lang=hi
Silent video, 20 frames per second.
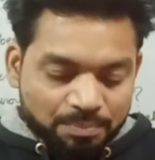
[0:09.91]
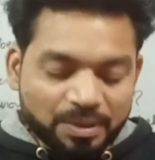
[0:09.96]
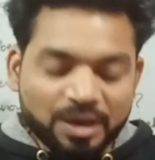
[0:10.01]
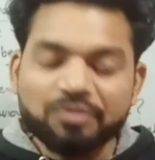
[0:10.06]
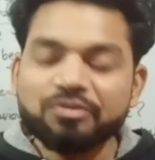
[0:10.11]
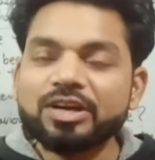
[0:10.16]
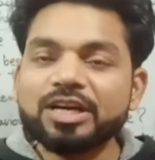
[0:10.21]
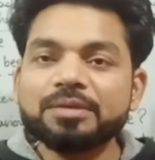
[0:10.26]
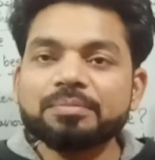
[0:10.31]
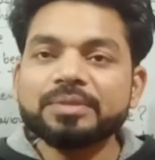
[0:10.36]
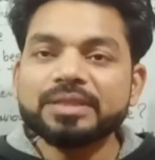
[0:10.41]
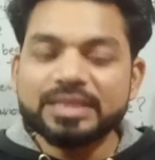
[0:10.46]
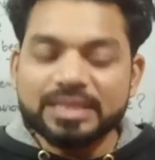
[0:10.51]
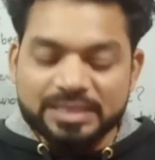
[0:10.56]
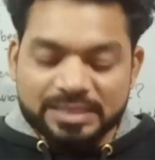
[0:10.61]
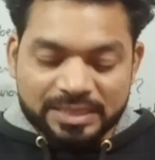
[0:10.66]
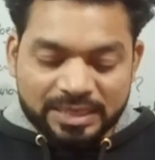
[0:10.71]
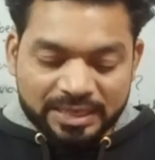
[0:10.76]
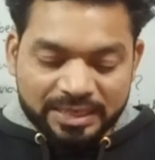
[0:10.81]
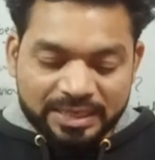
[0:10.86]
परफेक्ट में
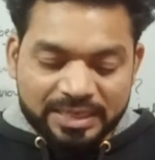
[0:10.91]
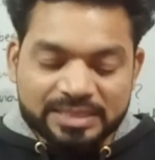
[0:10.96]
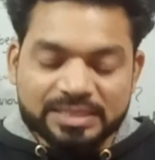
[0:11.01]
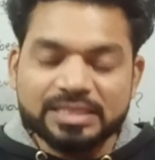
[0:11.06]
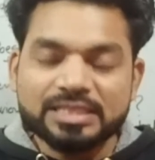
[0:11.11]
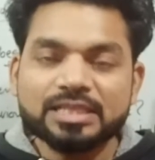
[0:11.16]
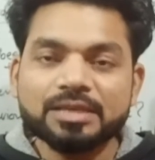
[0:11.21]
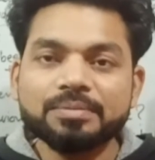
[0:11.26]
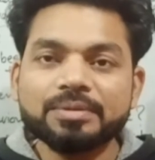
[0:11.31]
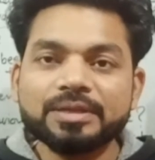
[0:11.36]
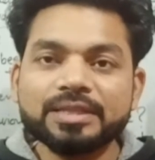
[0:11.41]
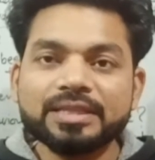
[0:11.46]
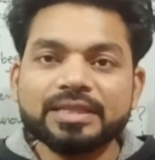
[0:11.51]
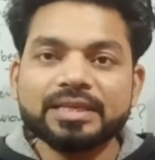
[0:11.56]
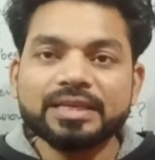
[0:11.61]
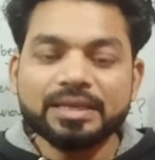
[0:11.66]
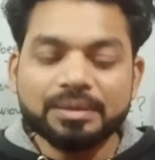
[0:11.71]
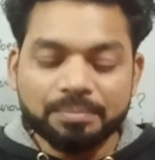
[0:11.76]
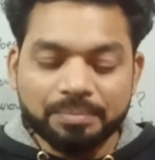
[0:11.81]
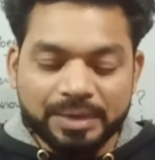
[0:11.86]
तीन सेंटेंसेस के
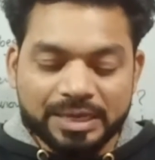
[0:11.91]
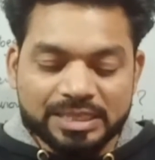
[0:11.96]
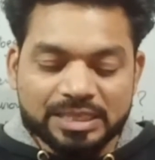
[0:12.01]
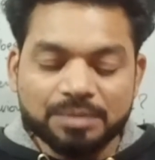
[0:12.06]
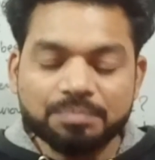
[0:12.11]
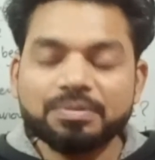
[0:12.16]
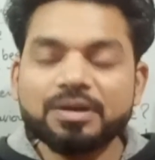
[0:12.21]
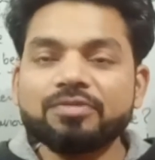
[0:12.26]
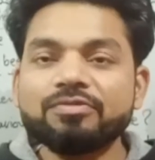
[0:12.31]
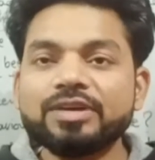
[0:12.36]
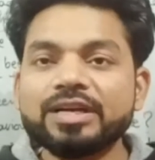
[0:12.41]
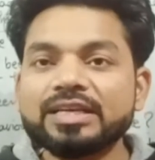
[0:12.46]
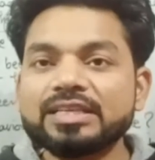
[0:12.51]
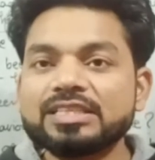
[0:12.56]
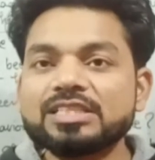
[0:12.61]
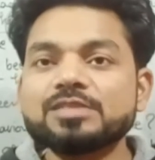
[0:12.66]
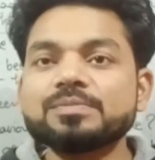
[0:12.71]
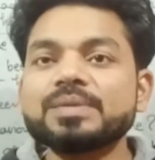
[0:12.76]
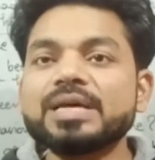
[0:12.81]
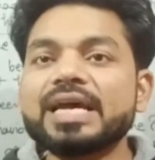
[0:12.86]
बनते हैं प्रेजेंट
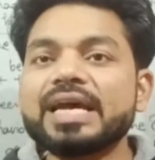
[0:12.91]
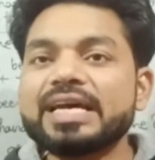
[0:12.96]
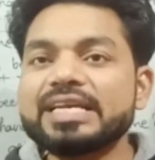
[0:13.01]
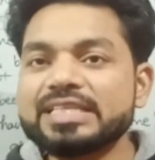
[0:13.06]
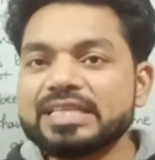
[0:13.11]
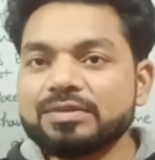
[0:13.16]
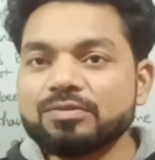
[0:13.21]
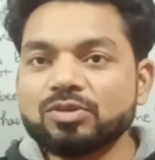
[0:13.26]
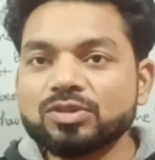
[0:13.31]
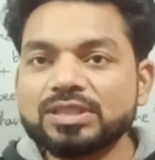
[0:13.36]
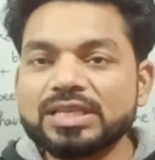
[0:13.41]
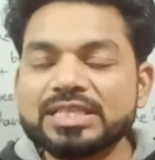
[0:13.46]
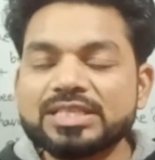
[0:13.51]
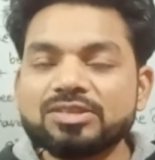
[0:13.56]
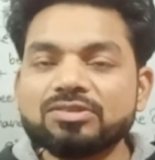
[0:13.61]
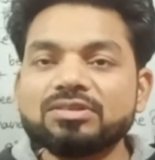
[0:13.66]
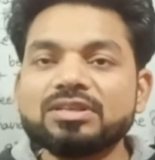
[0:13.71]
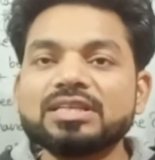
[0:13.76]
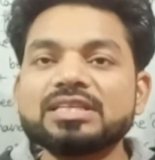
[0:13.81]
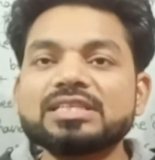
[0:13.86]
परफेक्ट जिसमें हैज है होता है
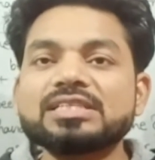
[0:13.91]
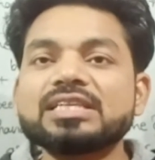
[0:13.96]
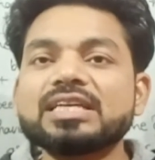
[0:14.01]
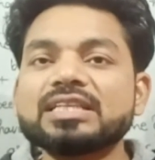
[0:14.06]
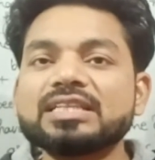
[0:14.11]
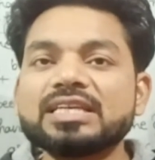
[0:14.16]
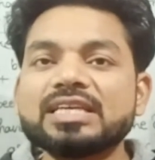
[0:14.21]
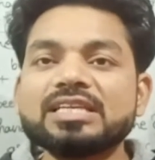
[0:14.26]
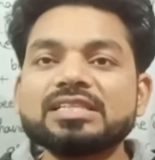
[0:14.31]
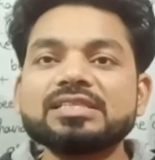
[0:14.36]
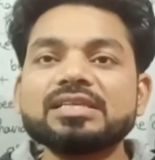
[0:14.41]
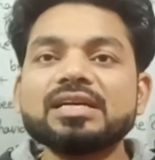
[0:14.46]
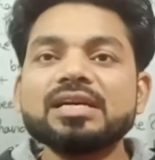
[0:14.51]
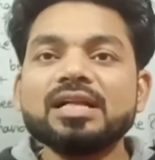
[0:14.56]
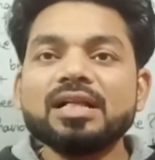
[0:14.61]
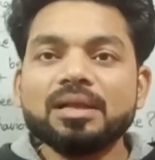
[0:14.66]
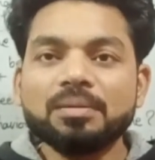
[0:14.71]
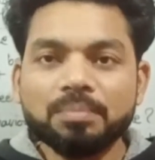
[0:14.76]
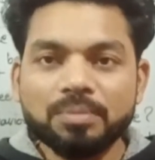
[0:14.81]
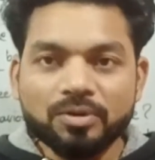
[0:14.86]
सिंगुलर के साथ हैज
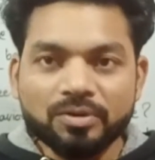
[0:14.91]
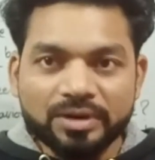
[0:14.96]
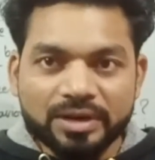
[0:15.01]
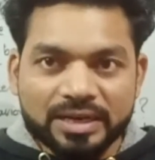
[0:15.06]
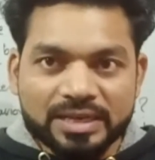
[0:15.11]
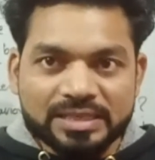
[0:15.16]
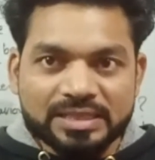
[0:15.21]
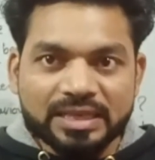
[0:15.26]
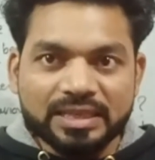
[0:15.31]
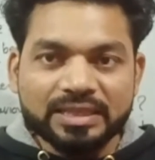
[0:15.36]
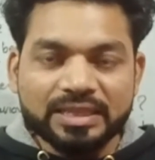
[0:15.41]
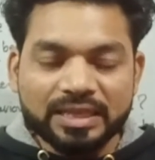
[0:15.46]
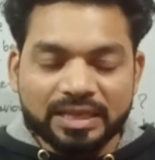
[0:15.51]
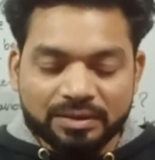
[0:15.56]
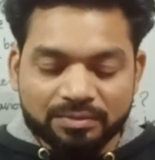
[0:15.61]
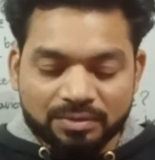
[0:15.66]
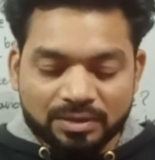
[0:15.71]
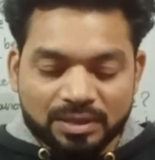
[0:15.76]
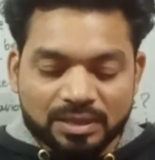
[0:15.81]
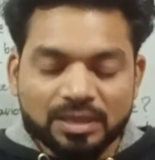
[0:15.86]
प्लूरल के साथ
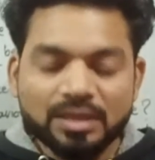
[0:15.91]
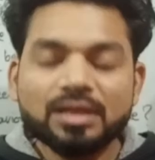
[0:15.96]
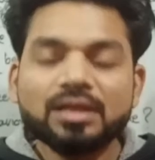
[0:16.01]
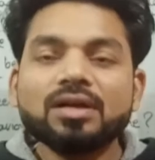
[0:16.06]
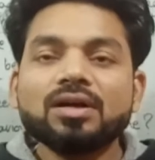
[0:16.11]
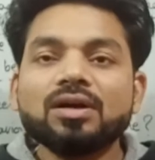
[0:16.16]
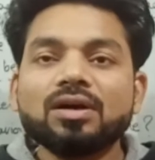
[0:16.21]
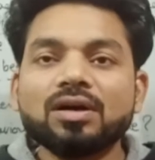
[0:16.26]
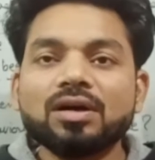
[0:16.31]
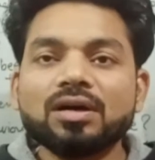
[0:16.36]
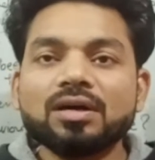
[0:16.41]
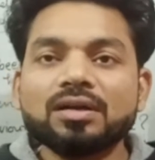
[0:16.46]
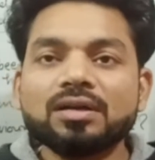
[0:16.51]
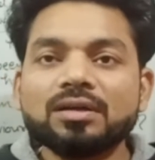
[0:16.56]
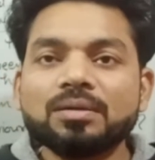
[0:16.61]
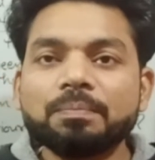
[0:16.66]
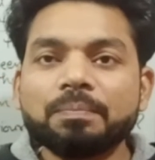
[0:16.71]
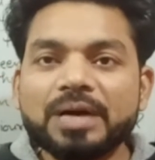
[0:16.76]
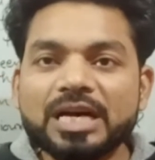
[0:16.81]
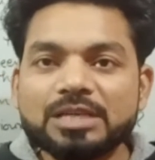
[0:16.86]
है
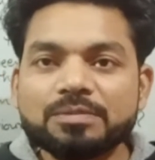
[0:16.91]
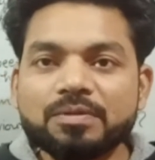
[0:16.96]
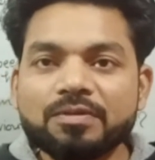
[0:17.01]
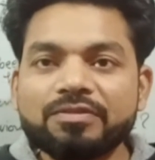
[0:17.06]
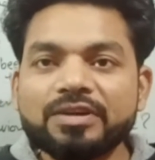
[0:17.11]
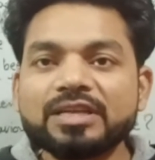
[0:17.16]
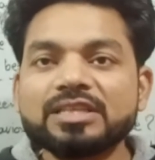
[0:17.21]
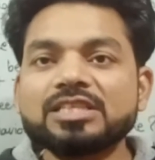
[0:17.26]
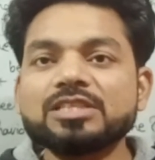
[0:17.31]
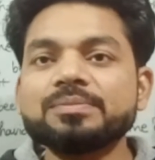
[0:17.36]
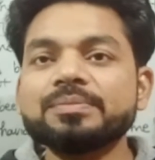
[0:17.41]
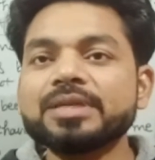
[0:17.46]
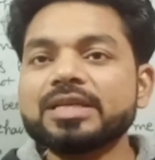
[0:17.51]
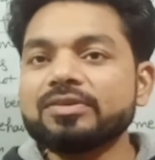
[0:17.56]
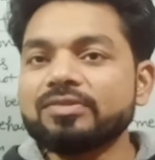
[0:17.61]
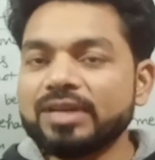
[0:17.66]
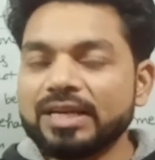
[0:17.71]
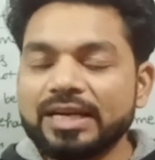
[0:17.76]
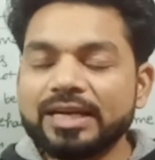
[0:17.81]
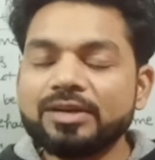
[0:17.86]
और पास्ट uh, परफेक्ट जिसमें
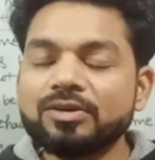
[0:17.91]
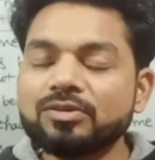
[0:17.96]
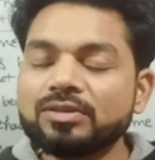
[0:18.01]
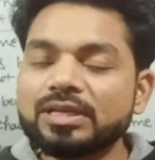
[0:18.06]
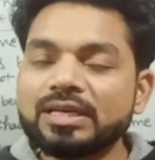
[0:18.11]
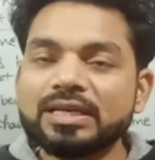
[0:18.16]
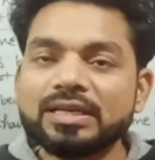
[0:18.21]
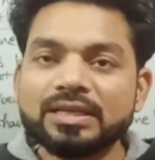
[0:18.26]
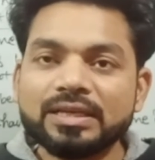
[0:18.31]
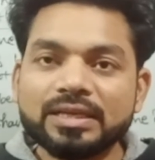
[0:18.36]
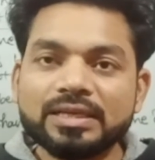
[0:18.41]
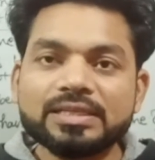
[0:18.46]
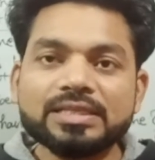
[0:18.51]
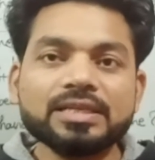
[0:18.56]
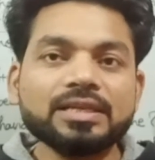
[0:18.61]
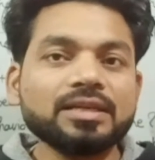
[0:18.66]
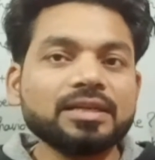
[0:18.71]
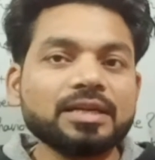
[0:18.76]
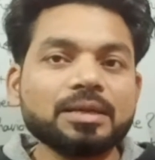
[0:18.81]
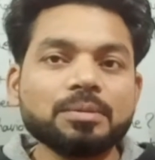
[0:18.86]
केवल हैड होता है
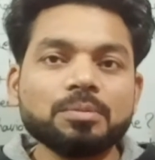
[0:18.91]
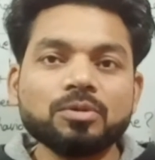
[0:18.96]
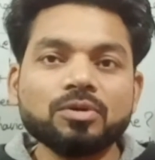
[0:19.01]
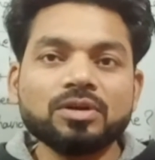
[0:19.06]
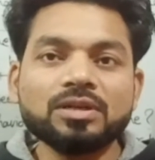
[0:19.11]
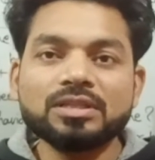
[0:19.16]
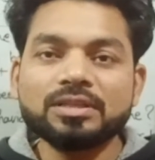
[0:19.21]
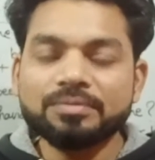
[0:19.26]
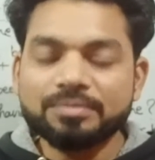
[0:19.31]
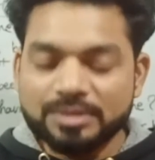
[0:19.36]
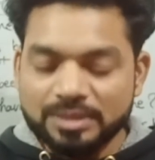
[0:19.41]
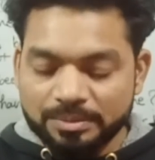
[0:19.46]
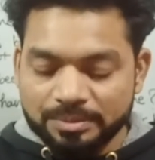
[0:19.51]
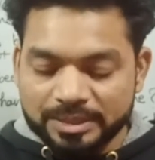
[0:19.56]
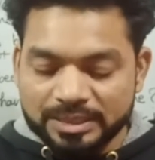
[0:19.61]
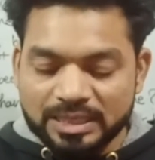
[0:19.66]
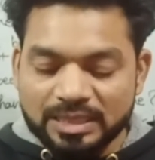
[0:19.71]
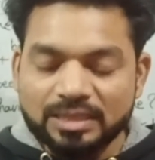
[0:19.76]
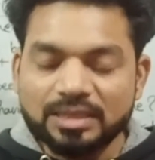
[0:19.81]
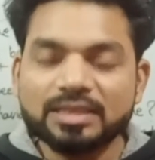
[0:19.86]
सिंगुलर या प्लूरल
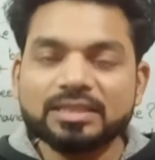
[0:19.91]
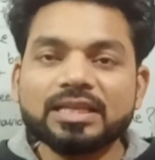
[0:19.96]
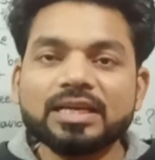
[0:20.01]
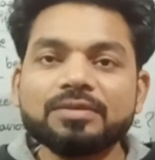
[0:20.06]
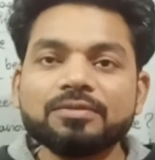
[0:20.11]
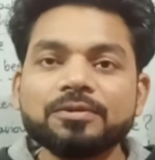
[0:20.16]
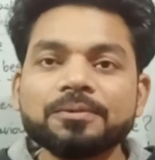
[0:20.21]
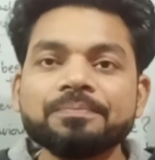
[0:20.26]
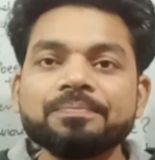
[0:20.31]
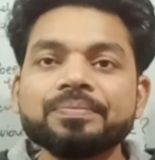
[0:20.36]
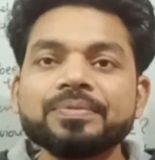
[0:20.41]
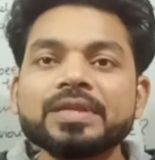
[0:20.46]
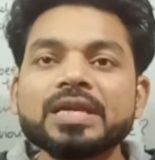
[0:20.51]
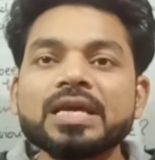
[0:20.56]
सबके साथ लगता है वो